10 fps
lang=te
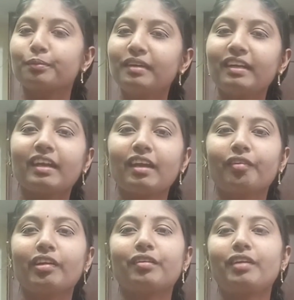మీరు ఎలా
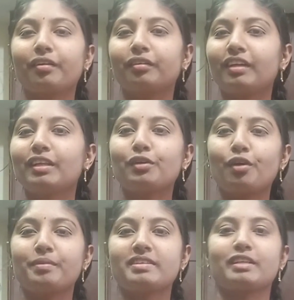ఉన్నారో నాకు కింద
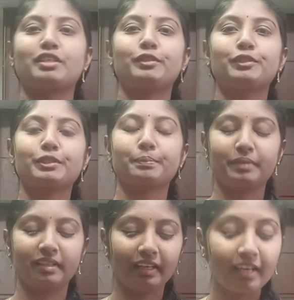కామెంట్ సెక్షన్లో చెప్పండి